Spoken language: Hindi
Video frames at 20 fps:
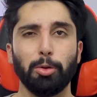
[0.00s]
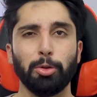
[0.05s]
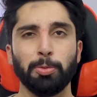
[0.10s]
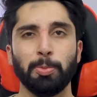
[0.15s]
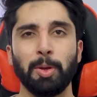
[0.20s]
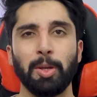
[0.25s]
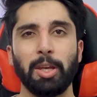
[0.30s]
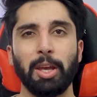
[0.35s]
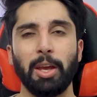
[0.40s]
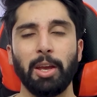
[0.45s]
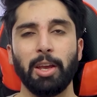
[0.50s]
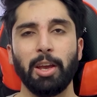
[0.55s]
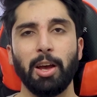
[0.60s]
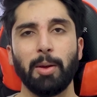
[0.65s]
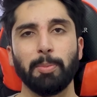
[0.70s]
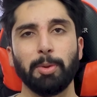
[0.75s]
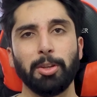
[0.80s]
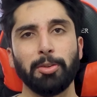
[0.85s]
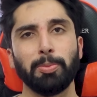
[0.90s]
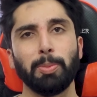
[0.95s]
उसमें ये कि
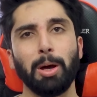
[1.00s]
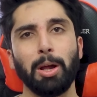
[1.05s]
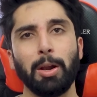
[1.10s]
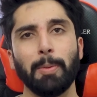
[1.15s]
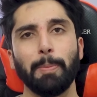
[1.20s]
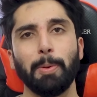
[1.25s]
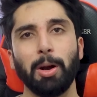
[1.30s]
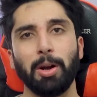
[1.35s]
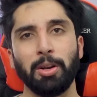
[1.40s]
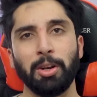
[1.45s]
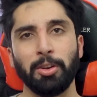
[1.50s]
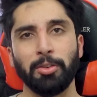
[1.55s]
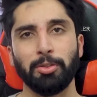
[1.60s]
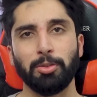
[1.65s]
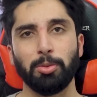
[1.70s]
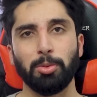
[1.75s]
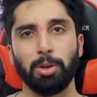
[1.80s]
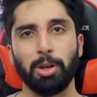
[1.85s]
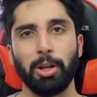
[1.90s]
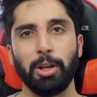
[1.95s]
आप 10-12 पार्टनर्स
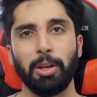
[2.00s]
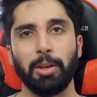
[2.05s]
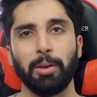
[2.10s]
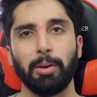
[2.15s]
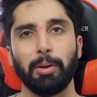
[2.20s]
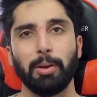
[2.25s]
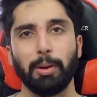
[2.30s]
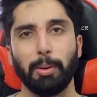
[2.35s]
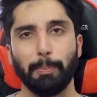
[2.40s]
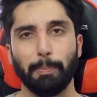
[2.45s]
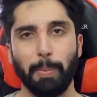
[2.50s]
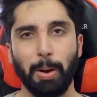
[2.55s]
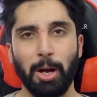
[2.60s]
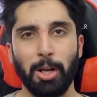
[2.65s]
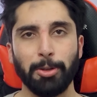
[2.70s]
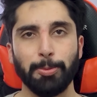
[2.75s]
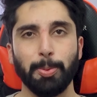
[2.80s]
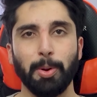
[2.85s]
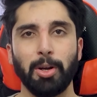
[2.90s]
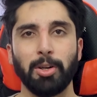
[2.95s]
ढूंढ लें
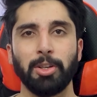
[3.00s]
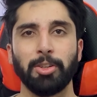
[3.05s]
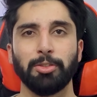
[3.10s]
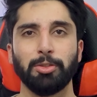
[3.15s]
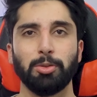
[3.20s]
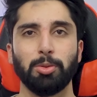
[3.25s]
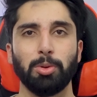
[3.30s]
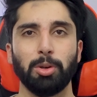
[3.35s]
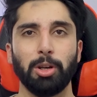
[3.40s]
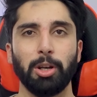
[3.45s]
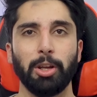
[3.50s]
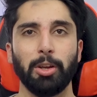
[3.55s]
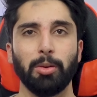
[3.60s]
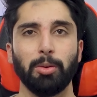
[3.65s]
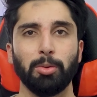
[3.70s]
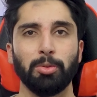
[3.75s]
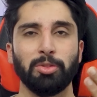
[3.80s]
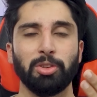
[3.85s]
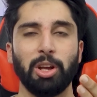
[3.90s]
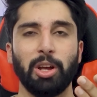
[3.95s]
पांच पार्टनर्स ढूंढ लें
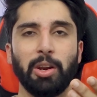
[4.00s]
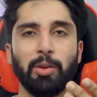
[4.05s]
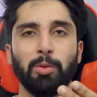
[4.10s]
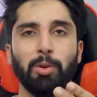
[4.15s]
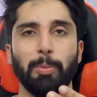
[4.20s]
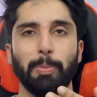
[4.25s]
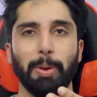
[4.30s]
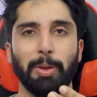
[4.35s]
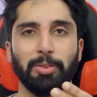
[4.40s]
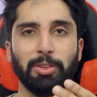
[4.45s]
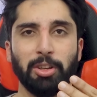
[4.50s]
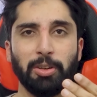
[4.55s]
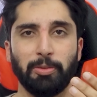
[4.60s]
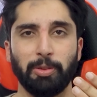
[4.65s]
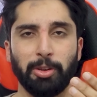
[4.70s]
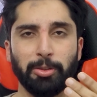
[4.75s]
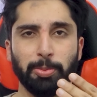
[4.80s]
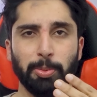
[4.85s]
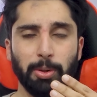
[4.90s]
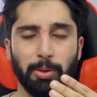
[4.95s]
उन सारों के पैसे
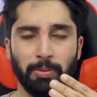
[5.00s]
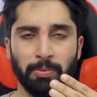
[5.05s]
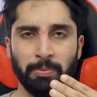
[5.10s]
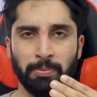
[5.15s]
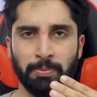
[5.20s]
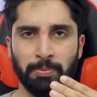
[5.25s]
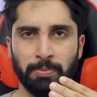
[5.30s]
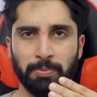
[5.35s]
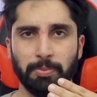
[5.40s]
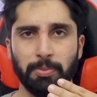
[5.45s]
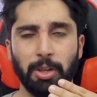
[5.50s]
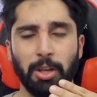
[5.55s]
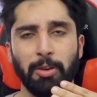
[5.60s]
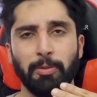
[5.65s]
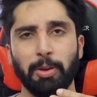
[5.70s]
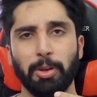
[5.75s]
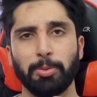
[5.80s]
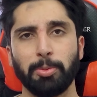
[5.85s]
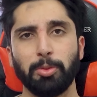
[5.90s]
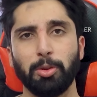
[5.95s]
इन्वेस्टमेंट
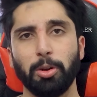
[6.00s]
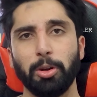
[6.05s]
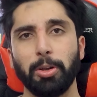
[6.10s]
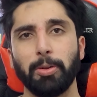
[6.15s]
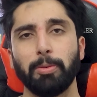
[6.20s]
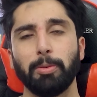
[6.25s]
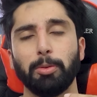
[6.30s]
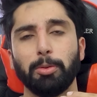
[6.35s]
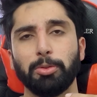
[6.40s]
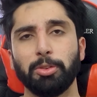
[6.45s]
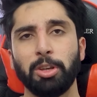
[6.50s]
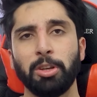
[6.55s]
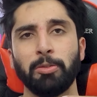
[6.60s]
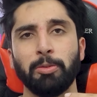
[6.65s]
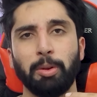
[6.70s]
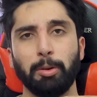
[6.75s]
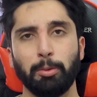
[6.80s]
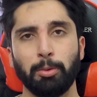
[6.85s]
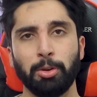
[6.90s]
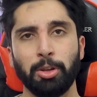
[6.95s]
इन्वेस्ट सॉरी उसकी
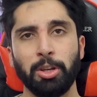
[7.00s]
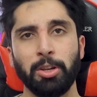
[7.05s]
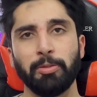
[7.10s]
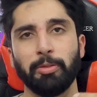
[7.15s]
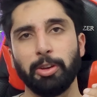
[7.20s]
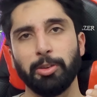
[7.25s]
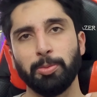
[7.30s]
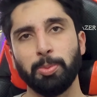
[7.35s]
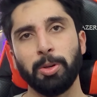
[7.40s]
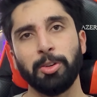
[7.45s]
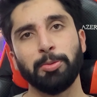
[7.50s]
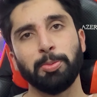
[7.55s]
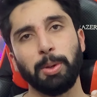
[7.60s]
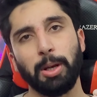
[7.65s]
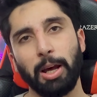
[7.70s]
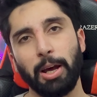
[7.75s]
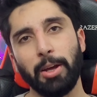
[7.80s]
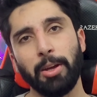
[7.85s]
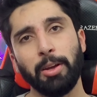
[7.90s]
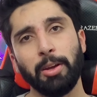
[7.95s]
उनकी इन्वेस्टमेंट्स
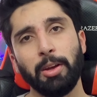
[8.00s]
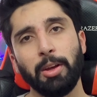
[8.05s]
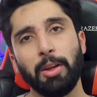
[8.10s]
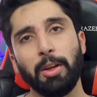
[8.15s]
मिलाएं